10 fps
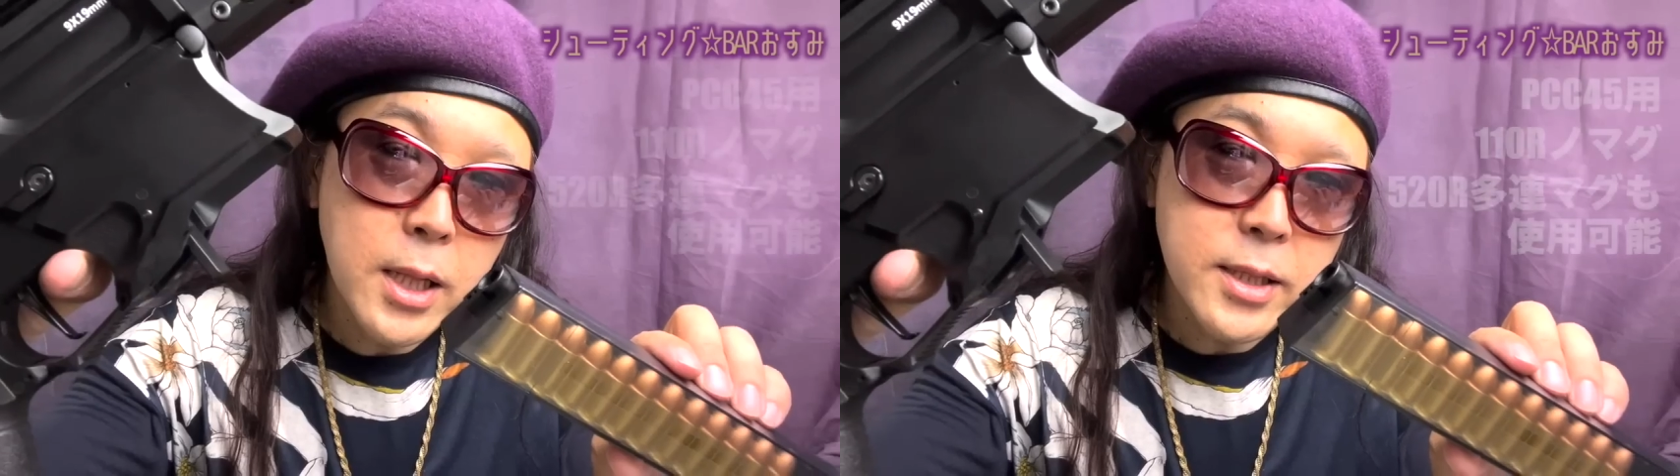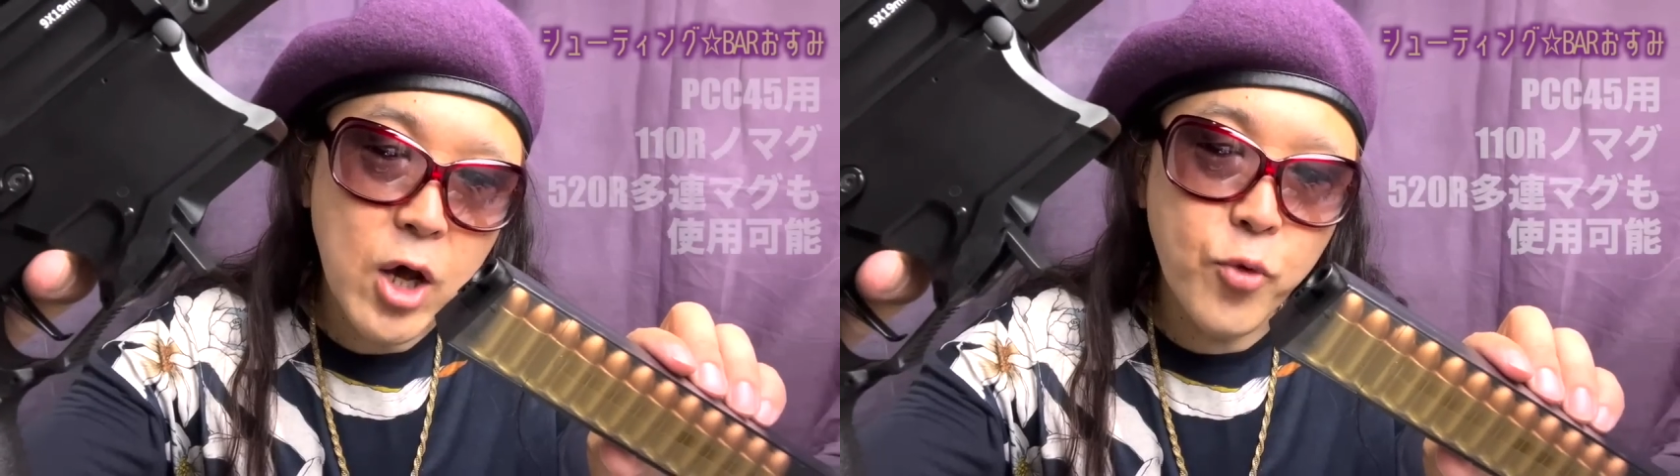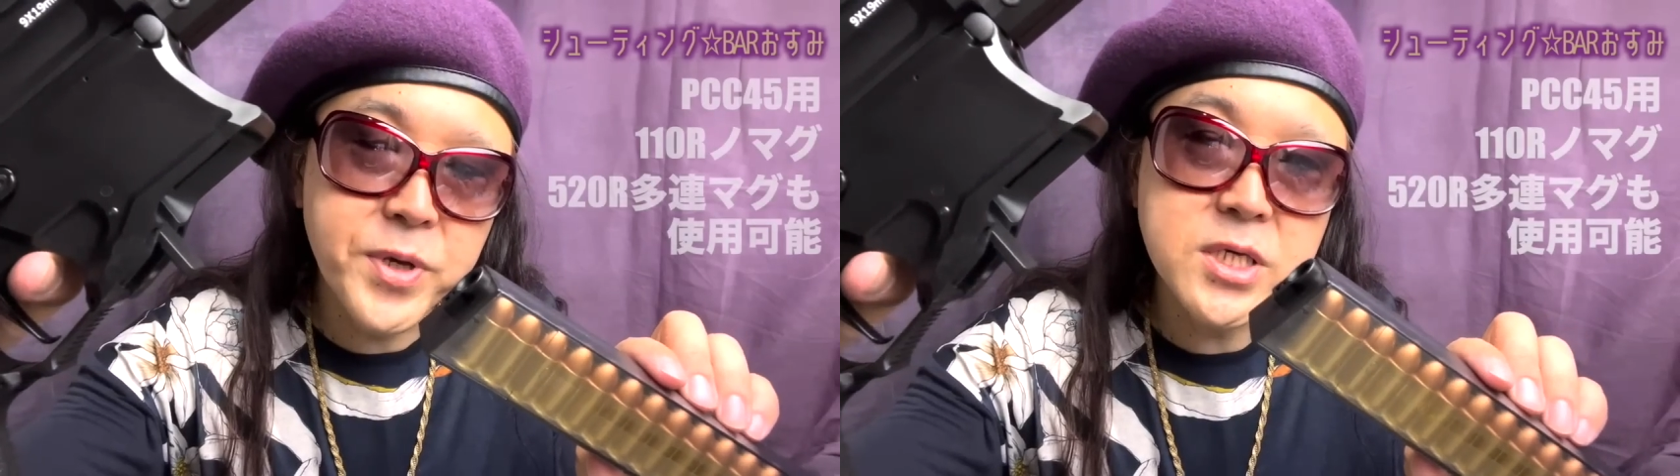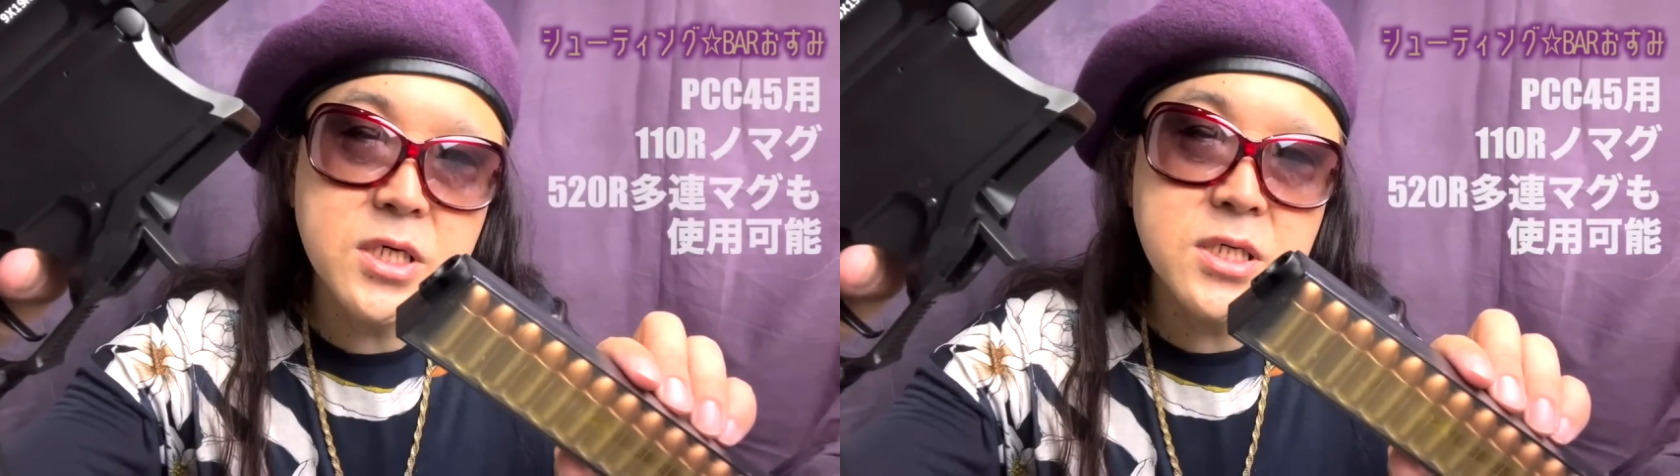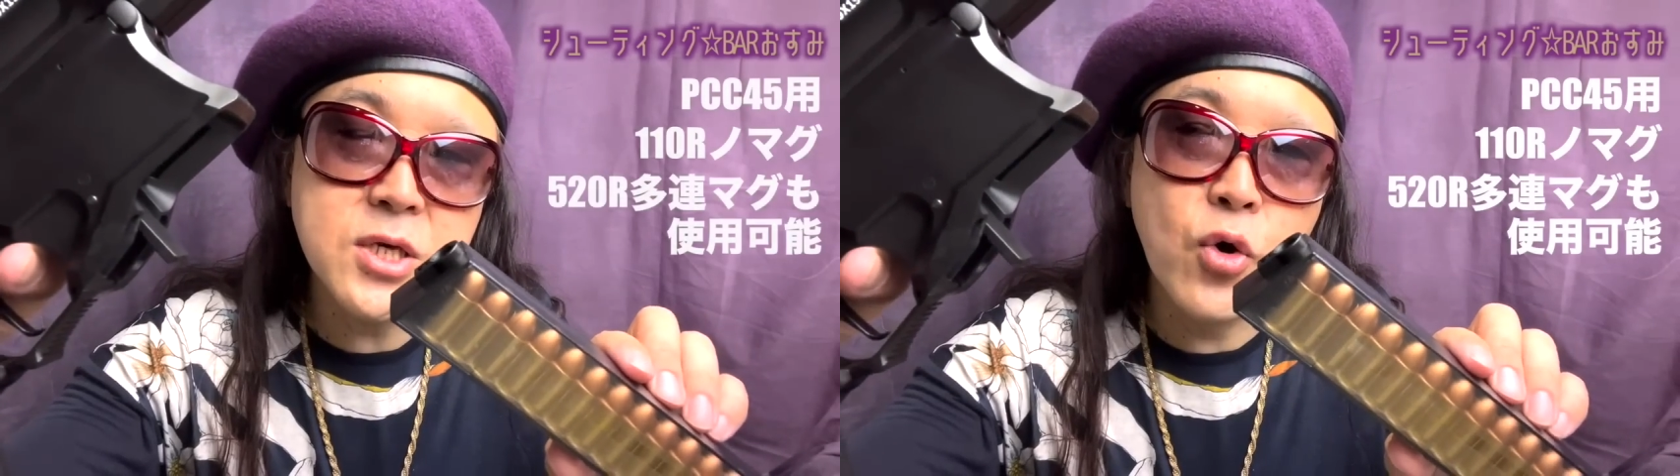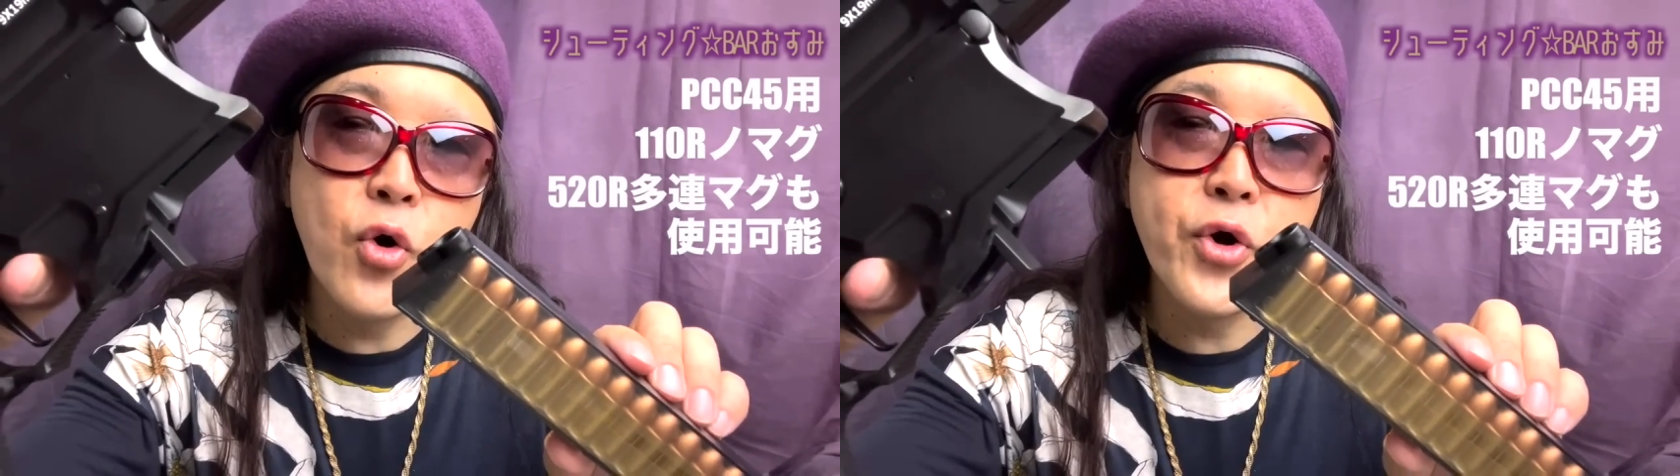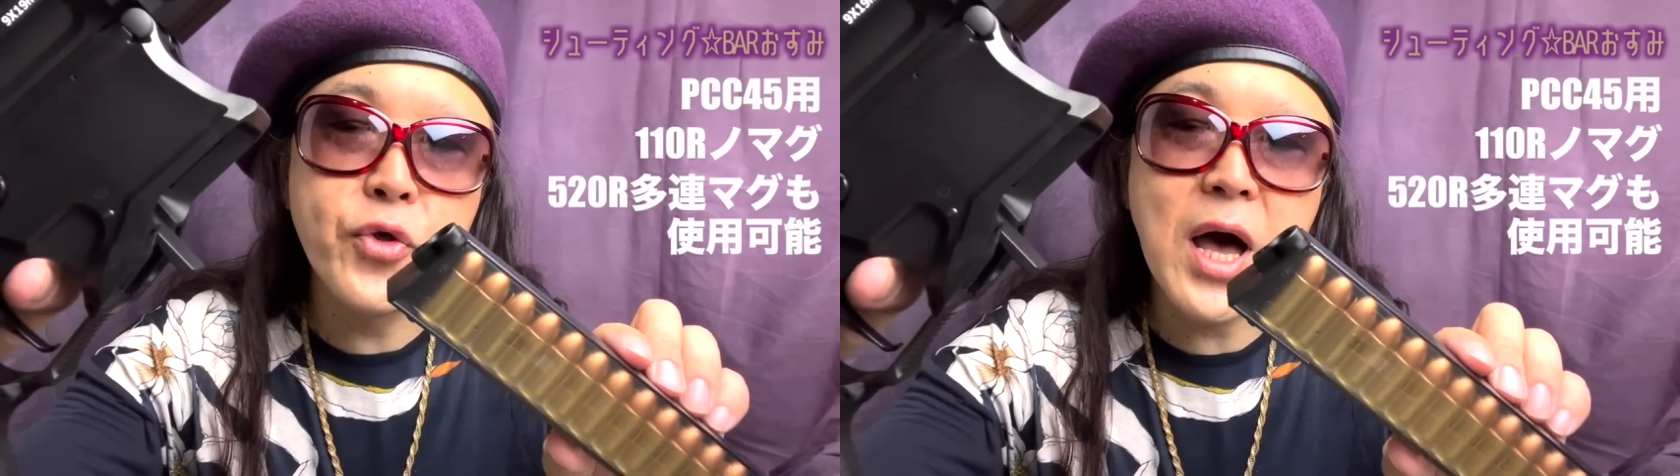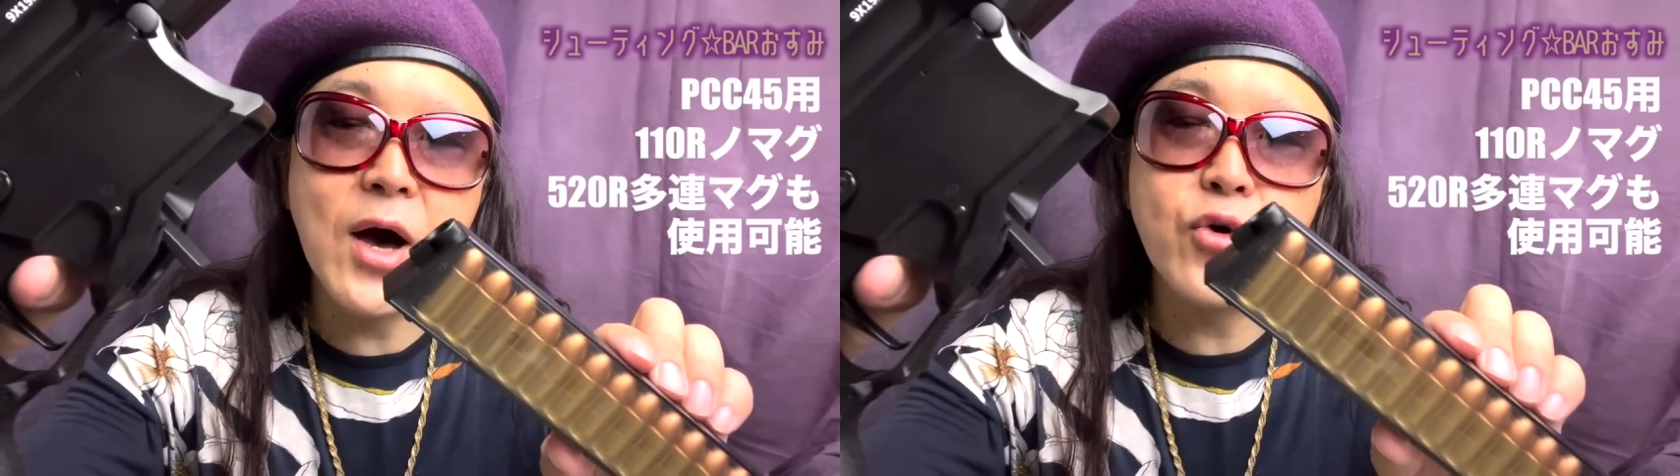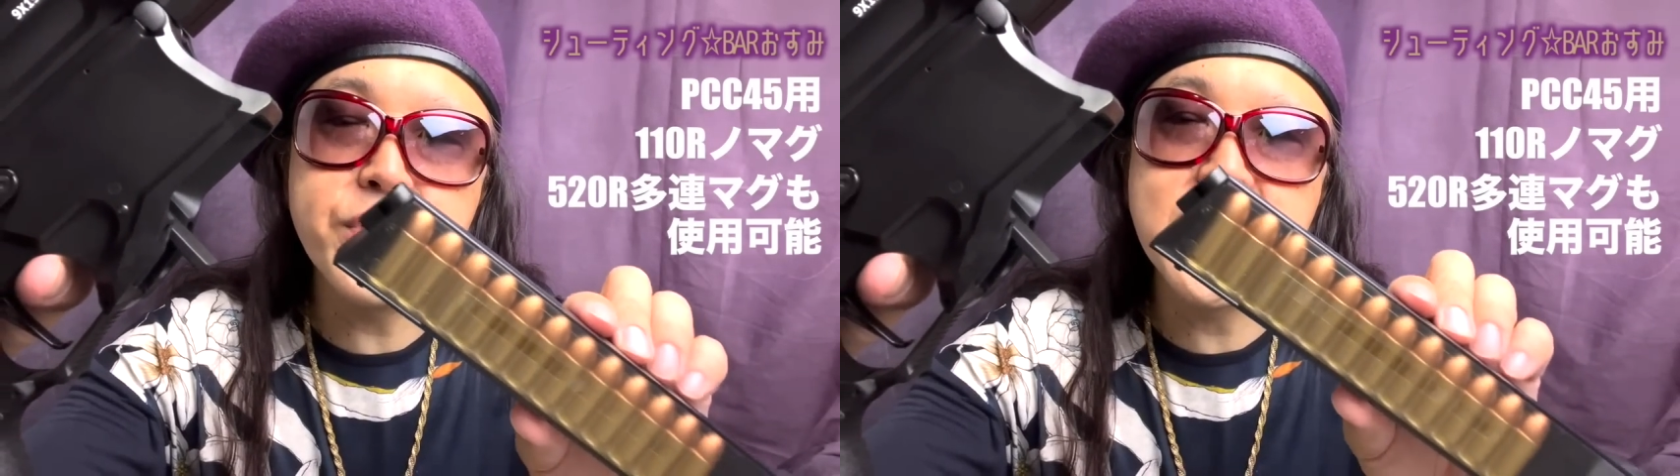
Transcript: なお BCC45 用のかっこいい